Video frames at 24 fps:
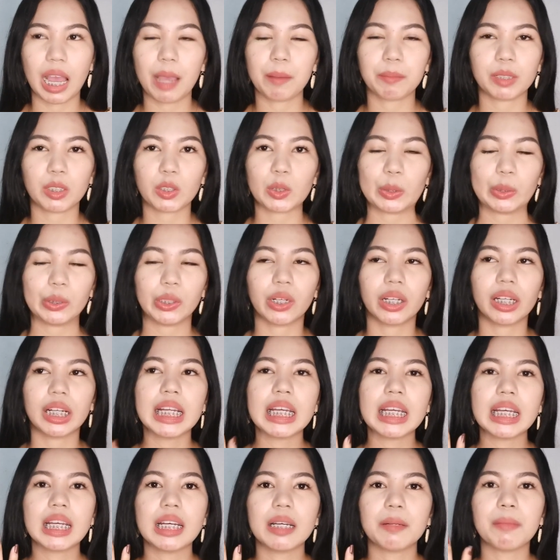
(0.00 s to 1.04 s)
I'm not sure or
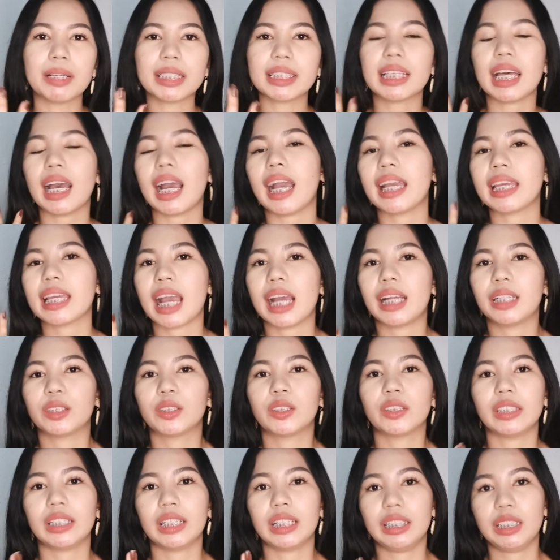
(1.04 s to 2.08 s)
basta kay
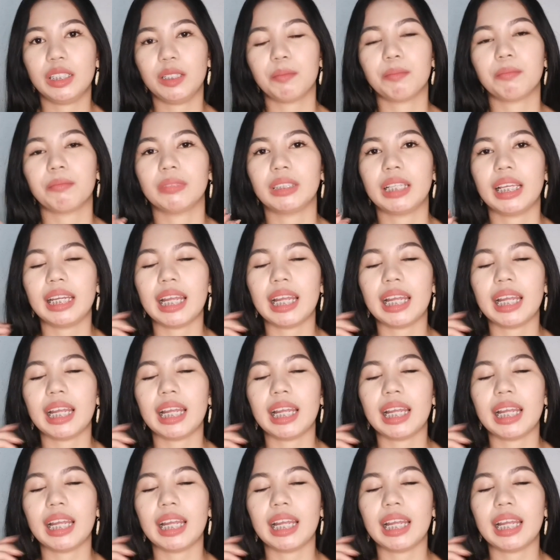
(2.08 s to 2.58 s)
Angela Lim,